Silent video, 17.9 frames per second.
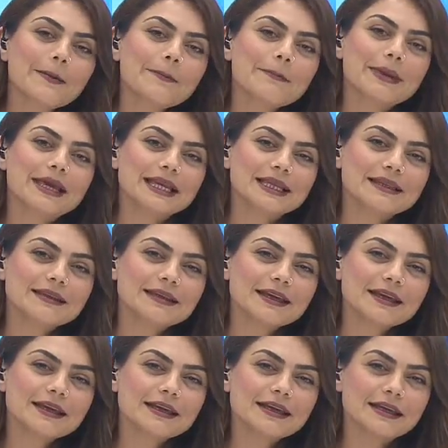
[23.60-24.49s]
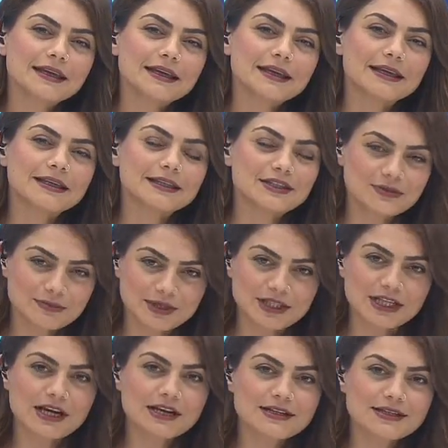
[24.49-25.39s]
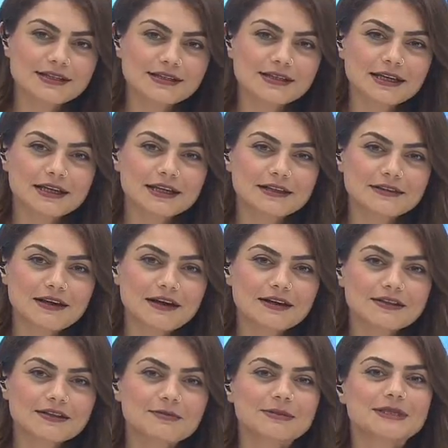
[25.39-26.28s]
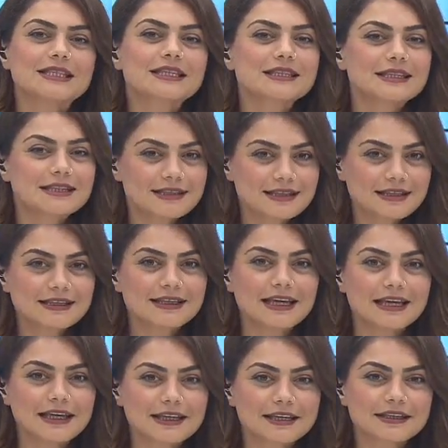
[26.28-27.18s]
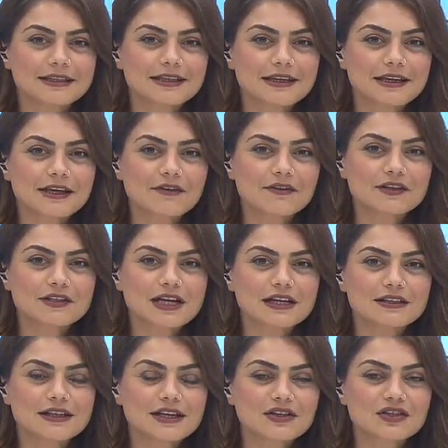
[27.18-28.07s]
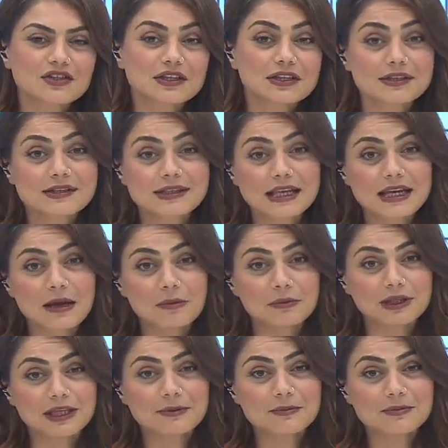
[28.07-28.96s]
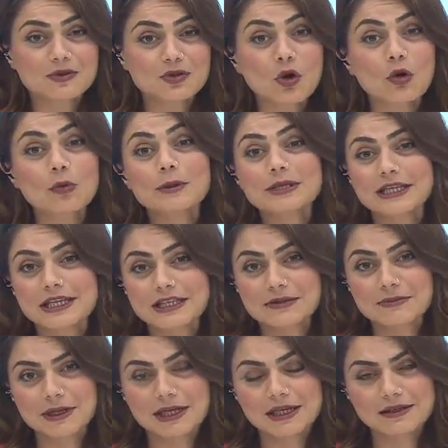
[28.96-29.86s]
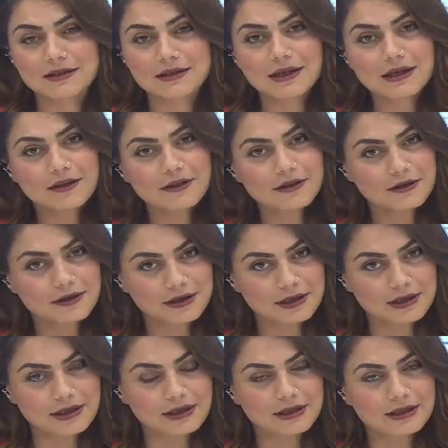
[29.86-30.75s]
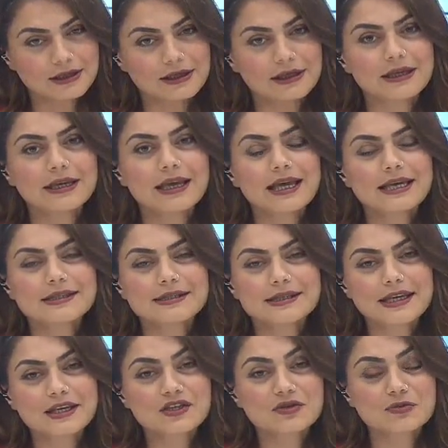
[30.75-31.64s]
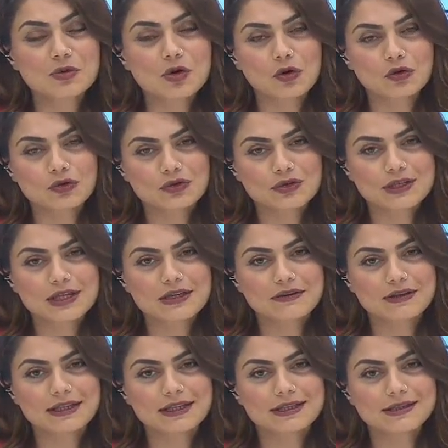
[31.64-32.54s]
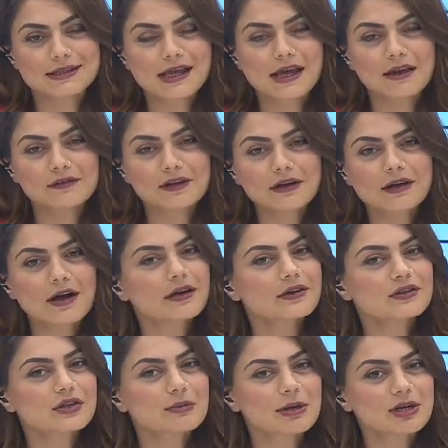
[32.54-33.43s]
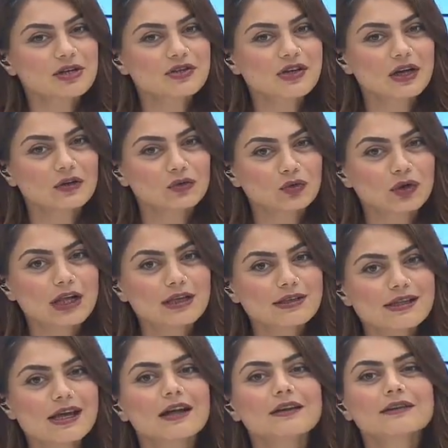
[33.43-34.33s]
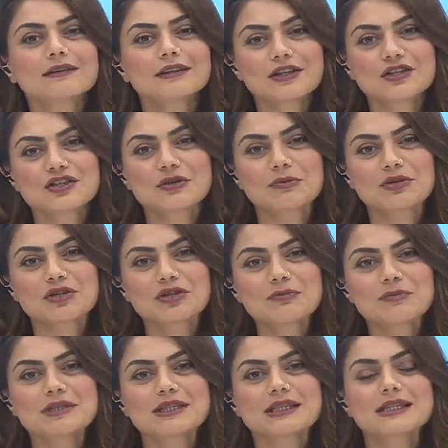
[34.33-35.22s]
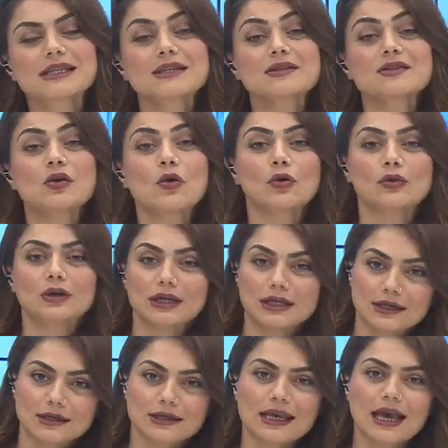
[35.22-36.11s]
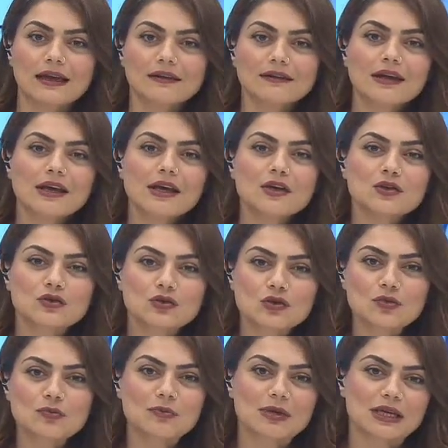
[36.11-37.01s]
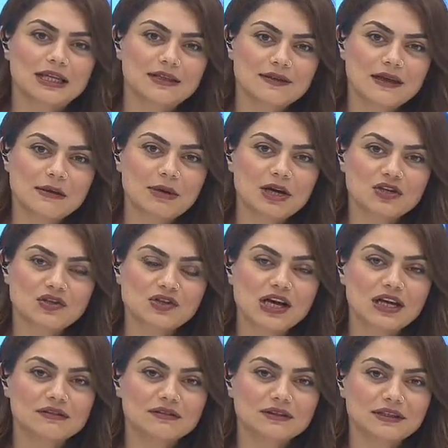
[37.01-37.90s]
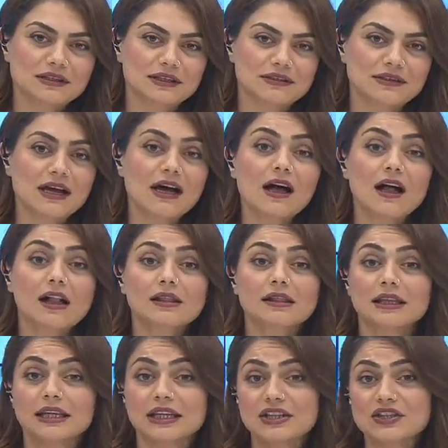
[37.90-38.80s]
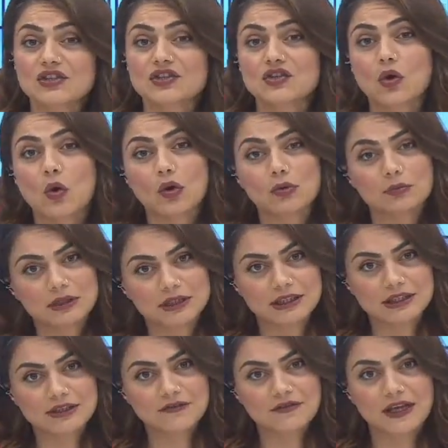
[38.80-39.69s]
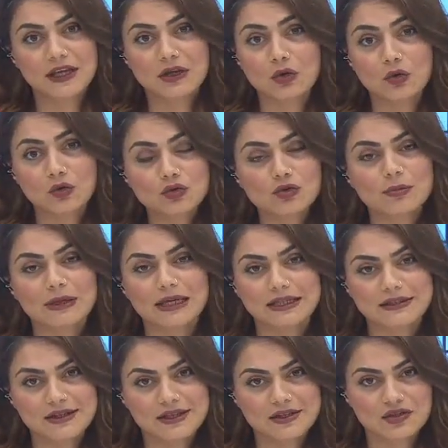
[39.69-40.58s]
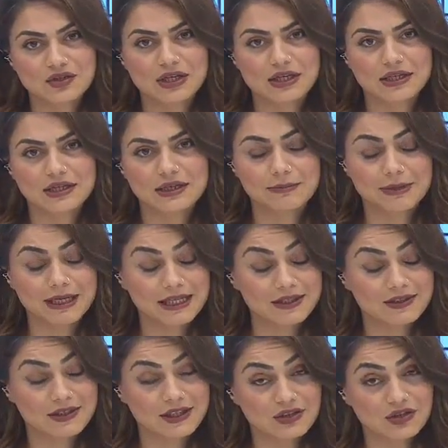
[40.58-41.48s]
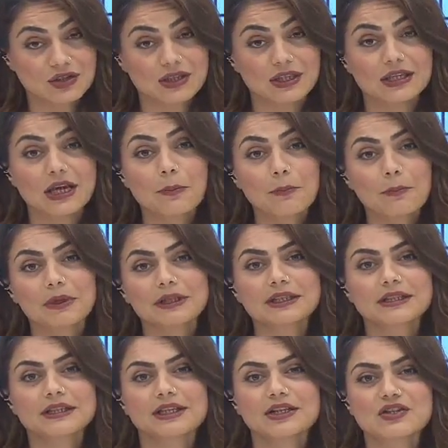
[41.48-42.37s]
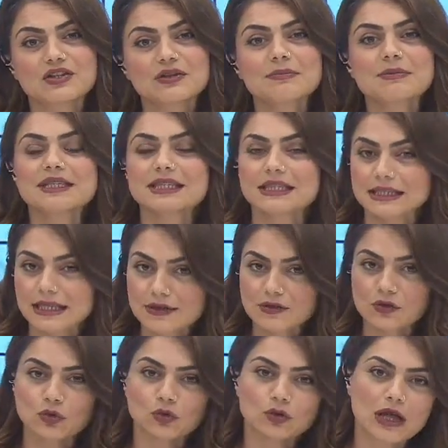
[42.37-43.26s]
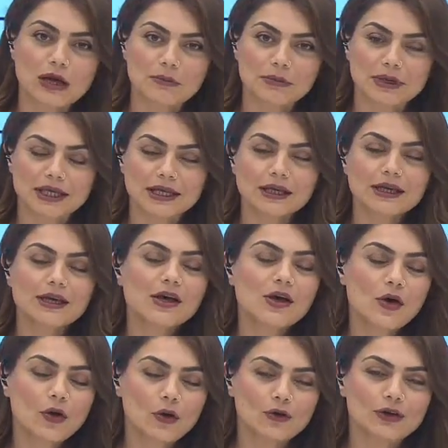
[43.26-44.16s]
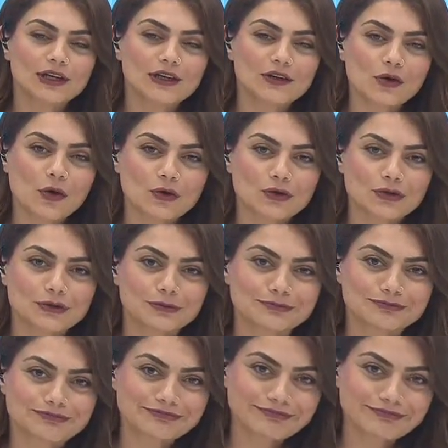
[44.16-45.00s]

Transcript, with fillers: belediye binasına kadar bisikletiyle giderek vatandaşları selamlayıp sohbet etmeyi de e, es geçmiyor sevgili izleyenler. Ayrıca Başkan Ünal sağlıklı yaşam için bisikleti önerirken tüm belediye başkanlarına da halkla iç içe olmaları ve gönül belediyecileri, belediyeciliği yapmaları için bisiklet kullanmayı öneriyor.